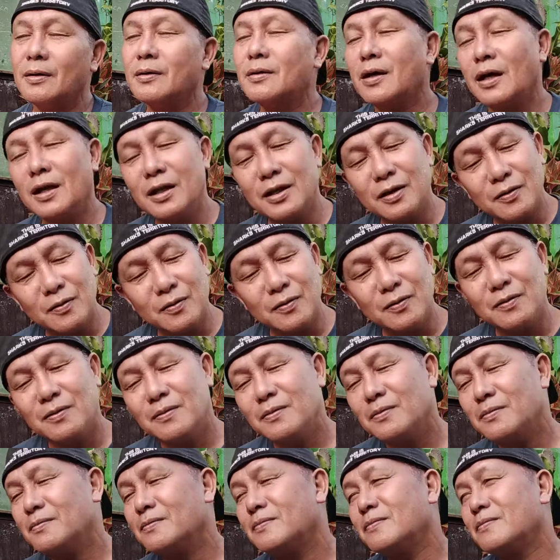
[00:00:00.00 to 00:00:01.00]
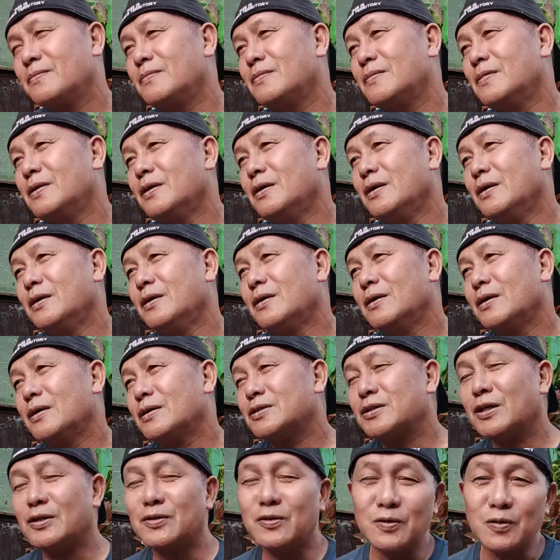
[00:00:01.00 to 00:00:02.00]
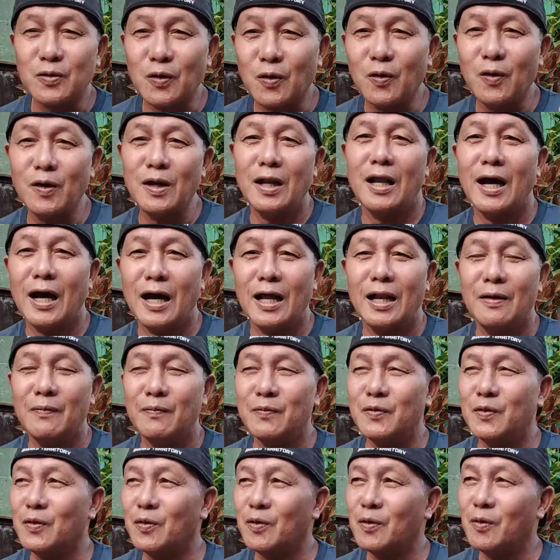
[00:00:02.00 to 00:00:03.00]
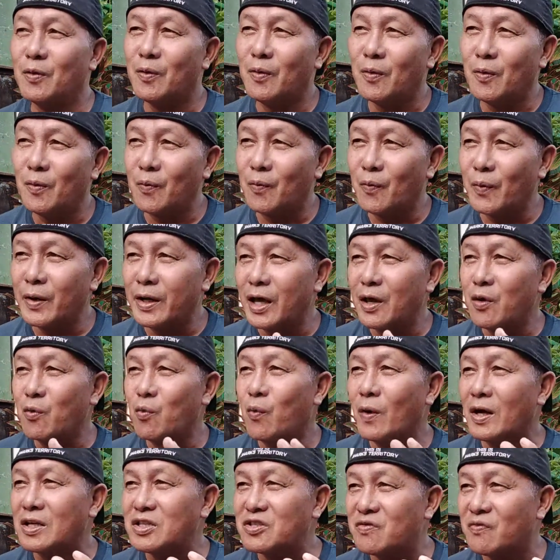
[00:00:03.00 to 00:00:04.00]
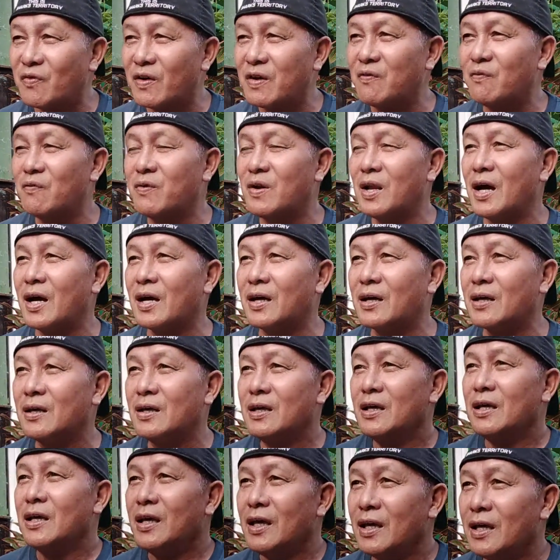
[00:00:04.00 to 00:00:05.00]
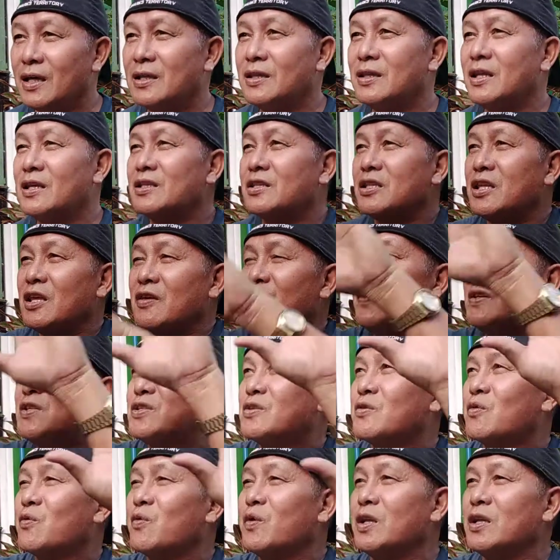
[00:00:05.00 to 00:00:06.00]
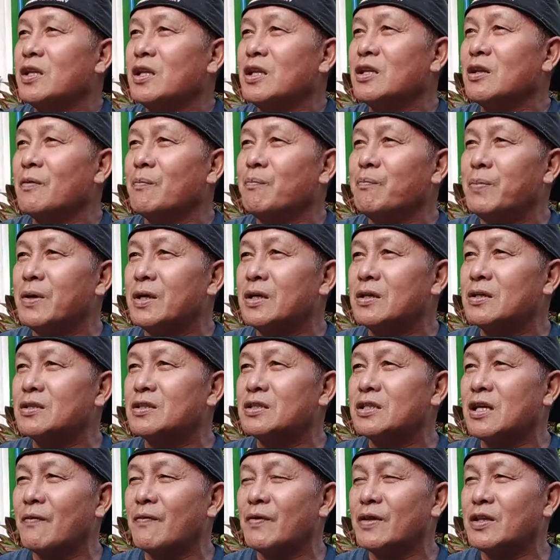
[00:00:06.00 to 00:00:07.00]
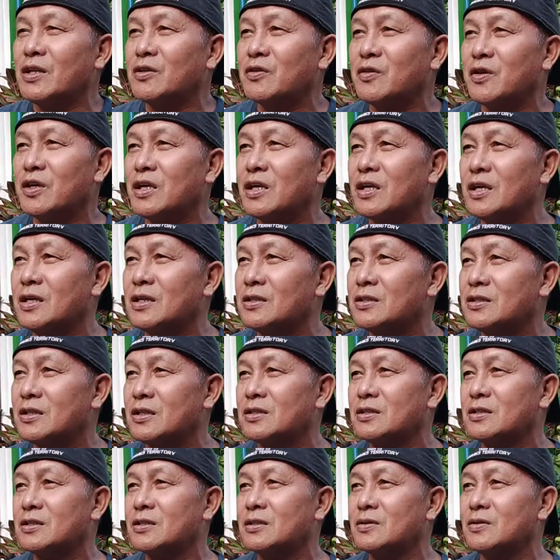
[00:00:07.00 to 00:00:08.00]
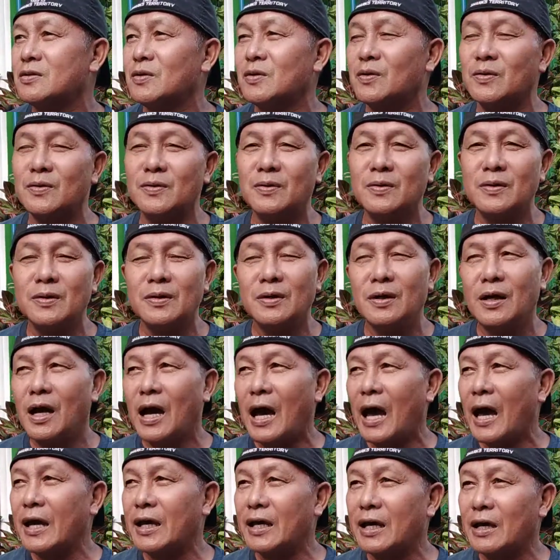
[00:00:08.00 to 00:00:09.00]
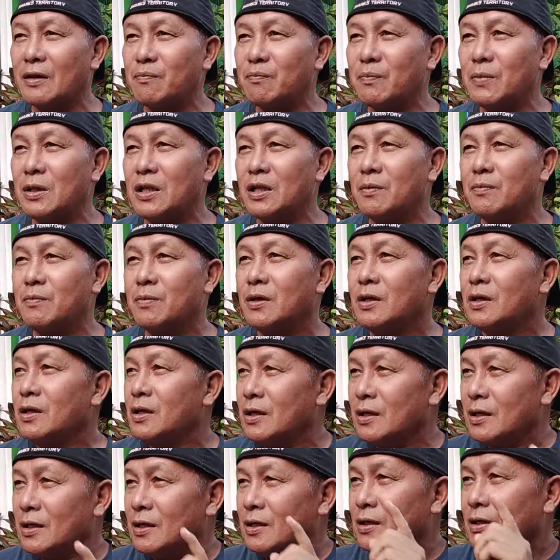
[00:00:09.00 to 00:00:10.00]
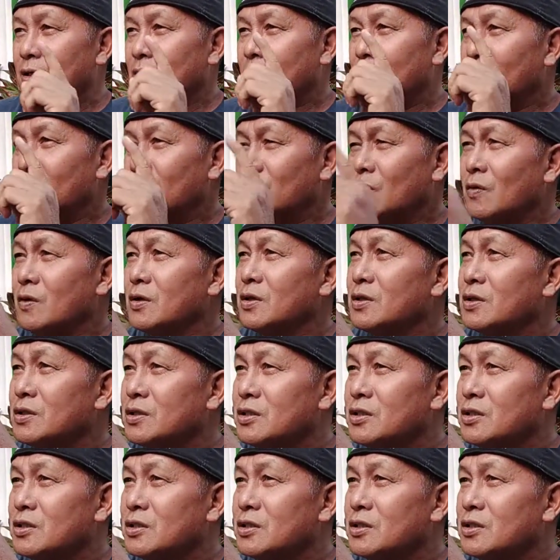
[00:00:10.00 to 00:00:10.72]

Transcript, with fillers: galing ko. Sa totoo lang, alam niyo ho, when I watch my vlog in the TV screen, in the big 73 inches, you know, I can't believe, who is